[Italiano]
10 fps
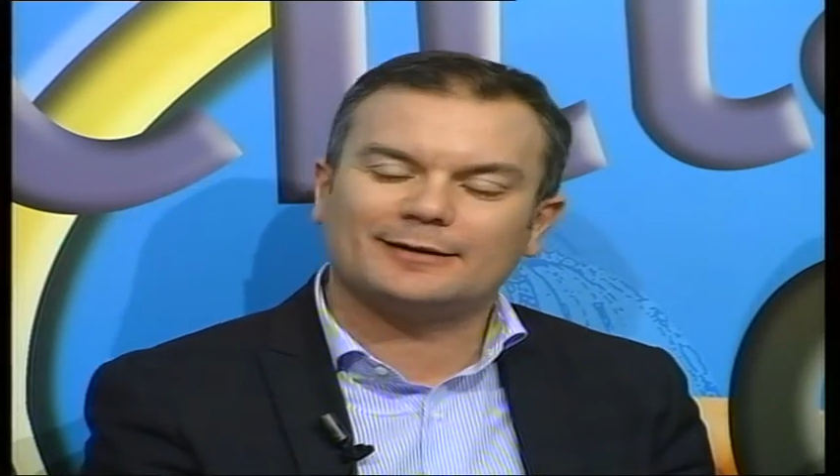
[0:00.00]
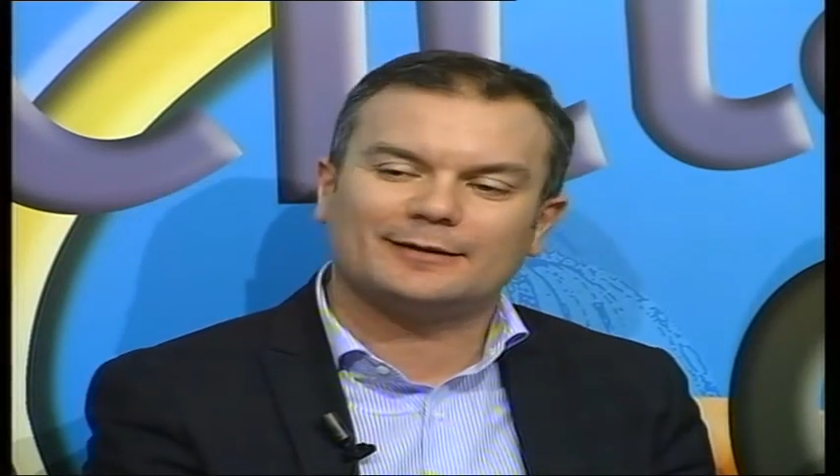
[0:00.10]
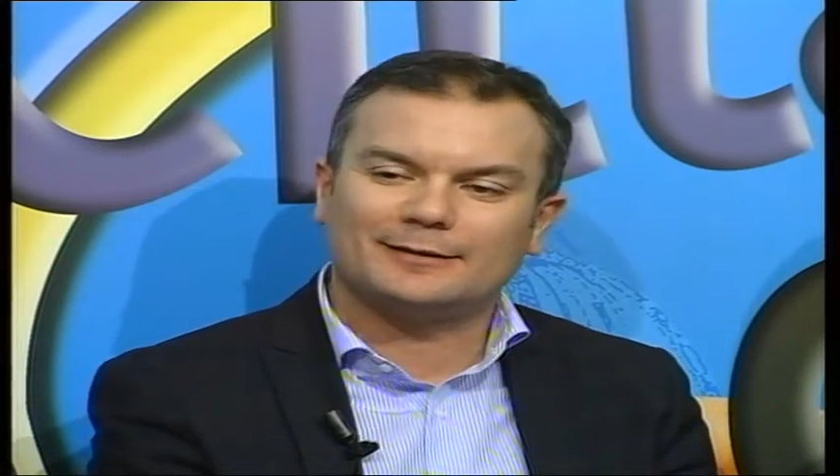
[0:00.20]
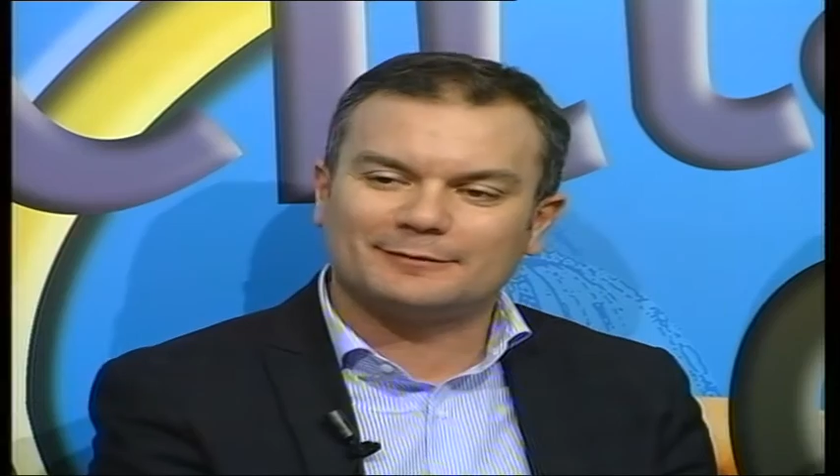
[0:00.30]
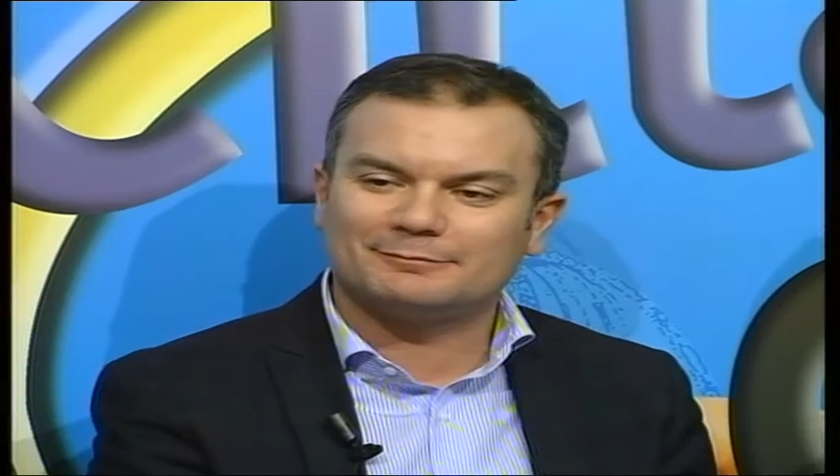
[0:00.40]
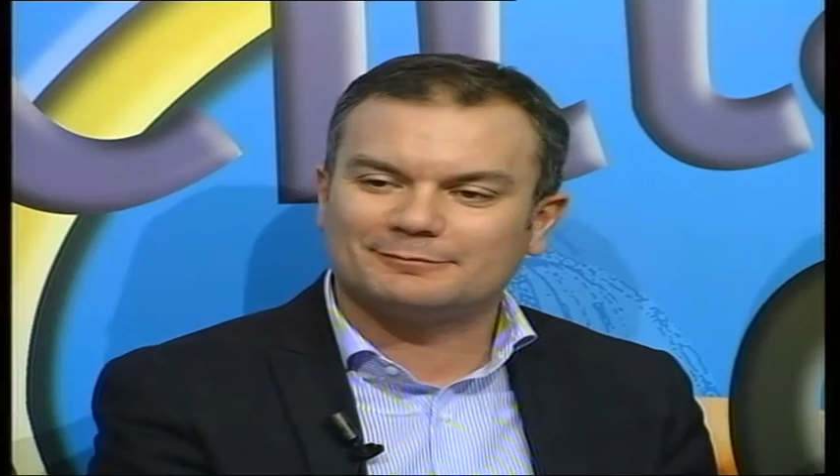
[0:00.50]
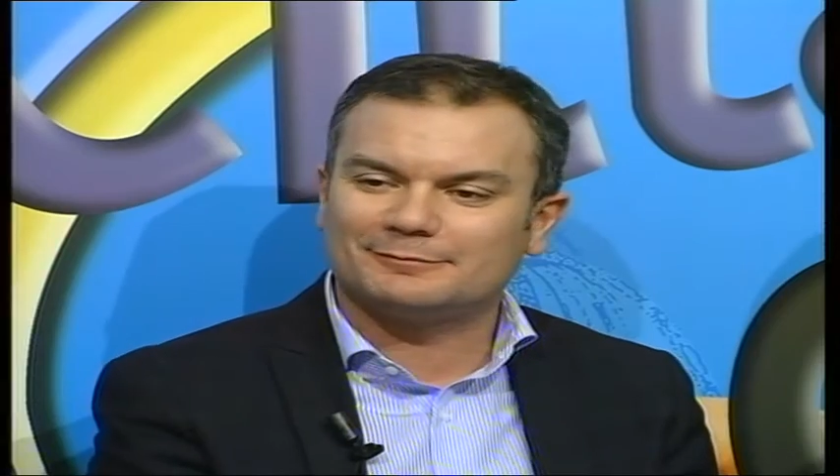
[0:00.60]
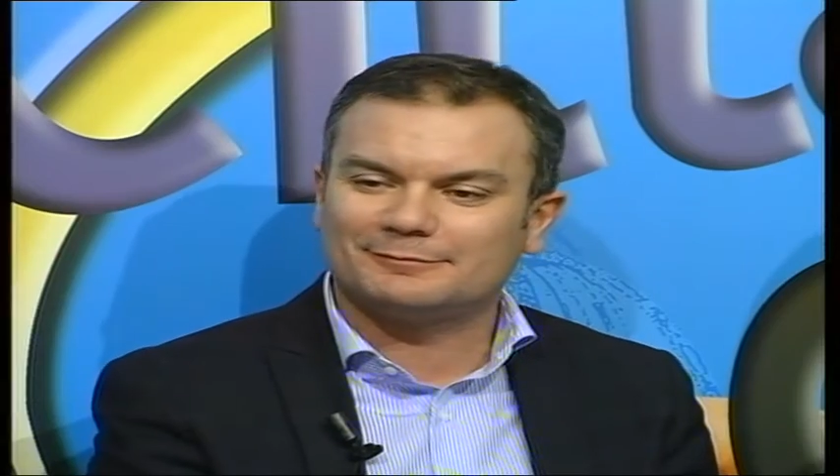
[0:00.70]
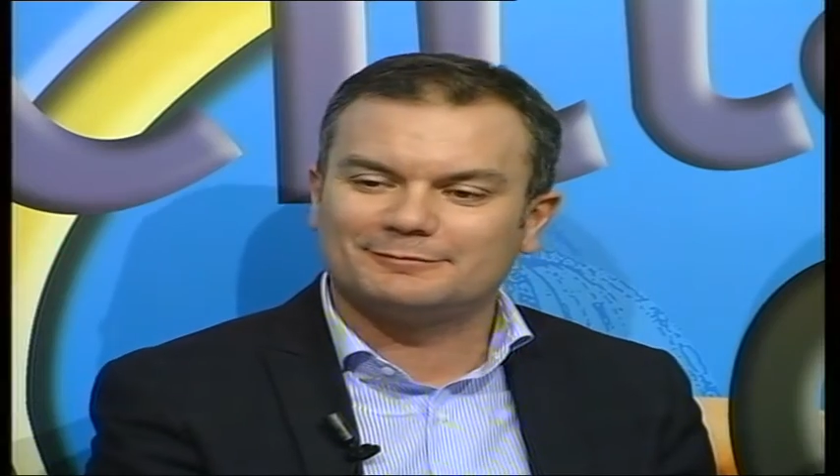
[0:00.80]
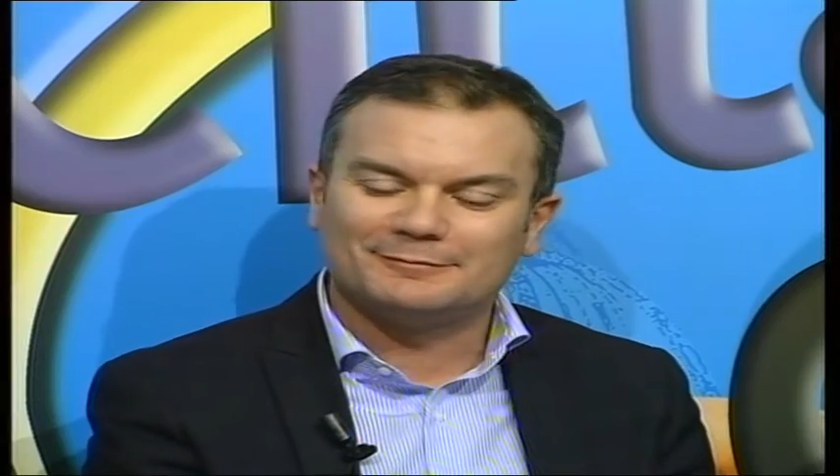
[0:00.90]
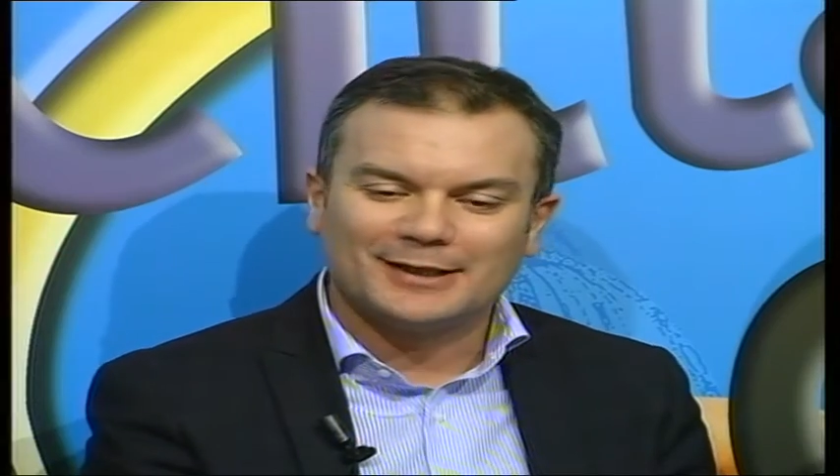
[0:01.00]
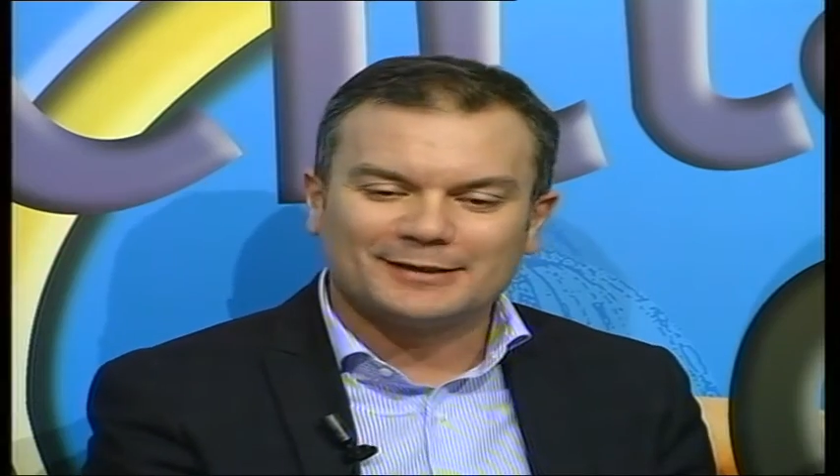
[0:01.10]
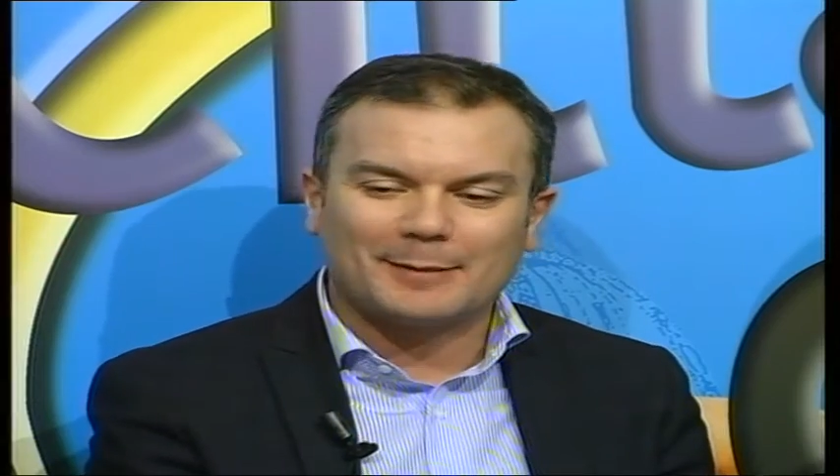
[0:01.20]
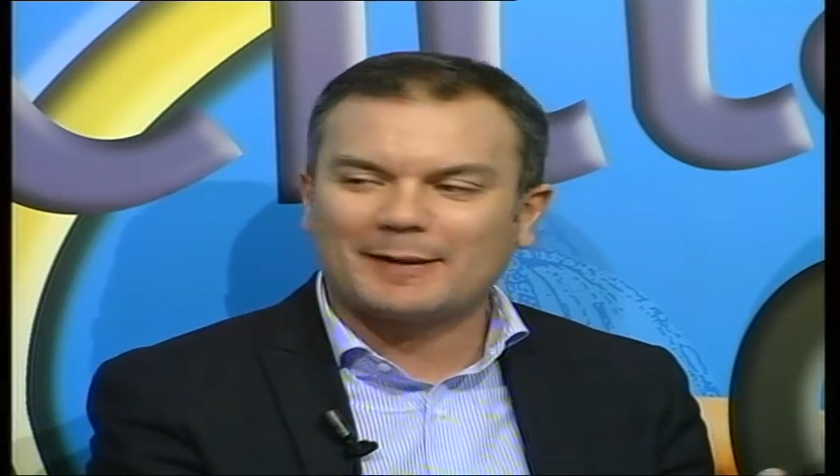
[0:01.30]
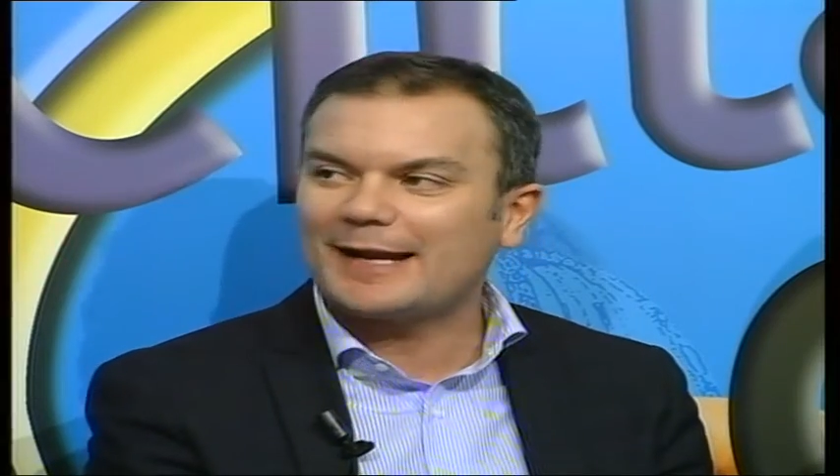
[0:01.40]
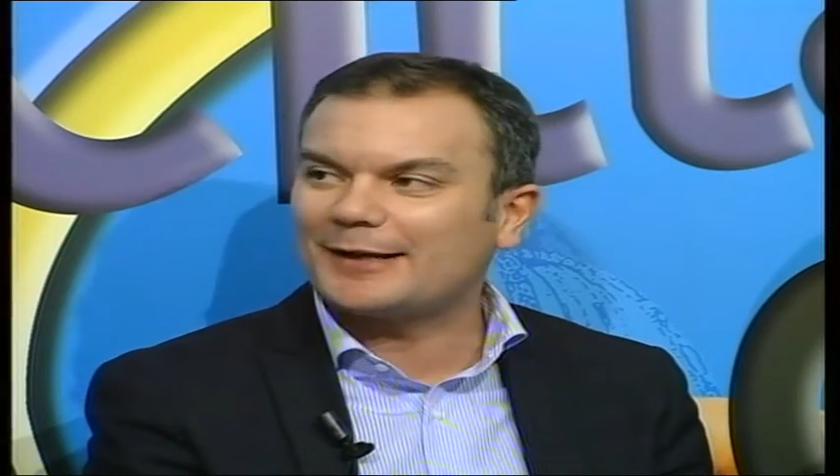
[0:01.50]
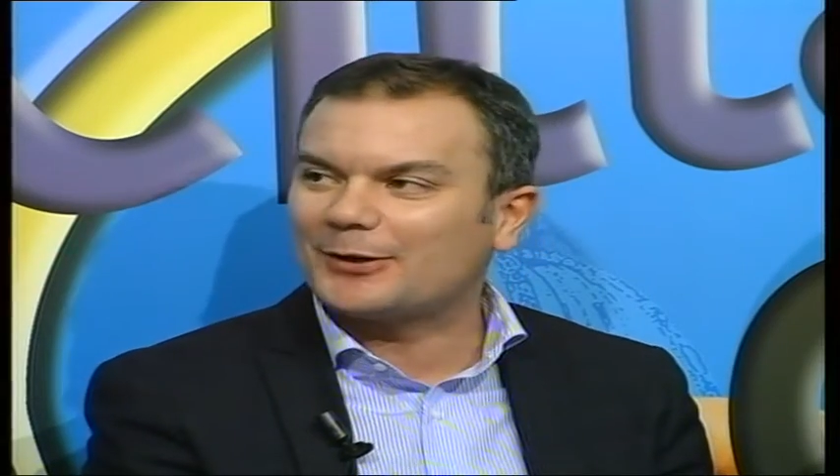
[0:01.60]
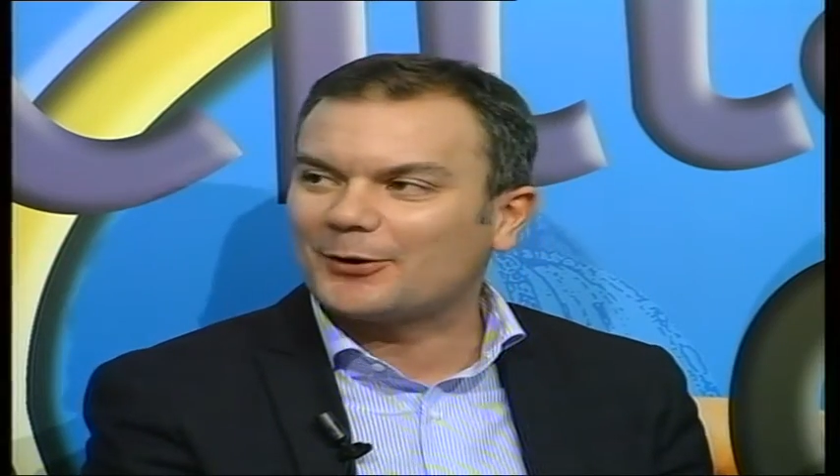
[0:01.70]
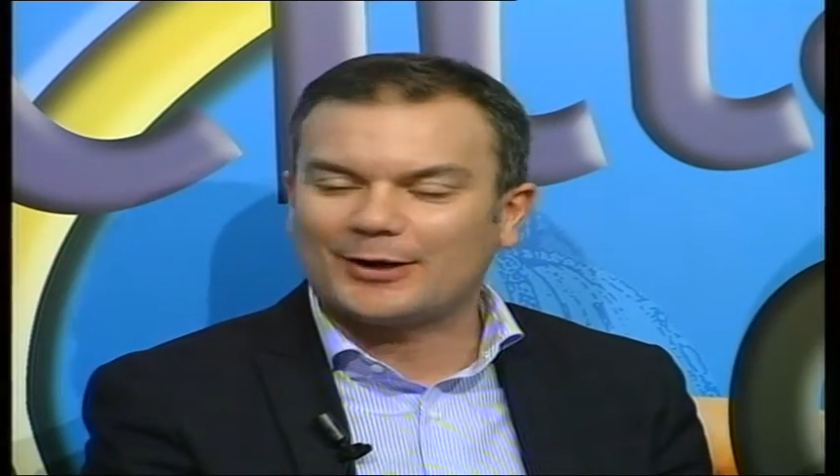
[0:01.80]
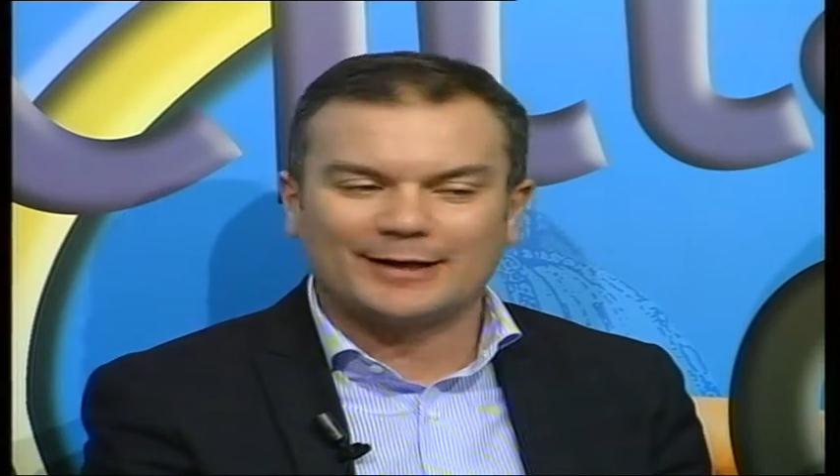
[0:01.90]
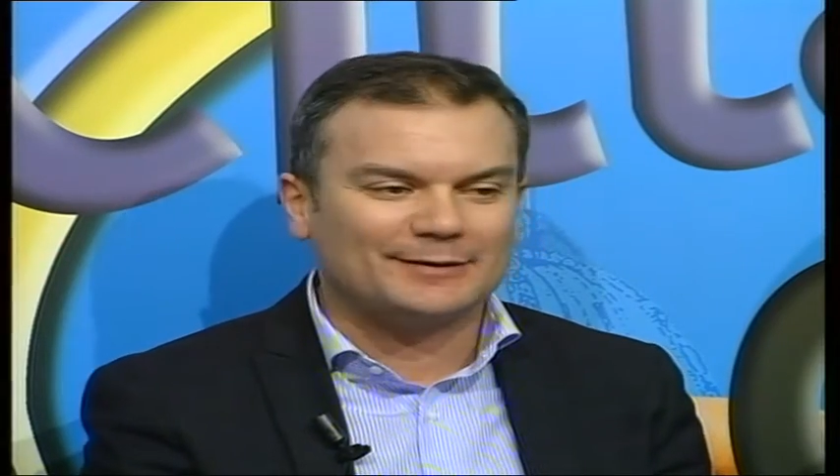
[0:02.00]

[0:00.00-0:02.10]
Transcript: eh, da parecchio ai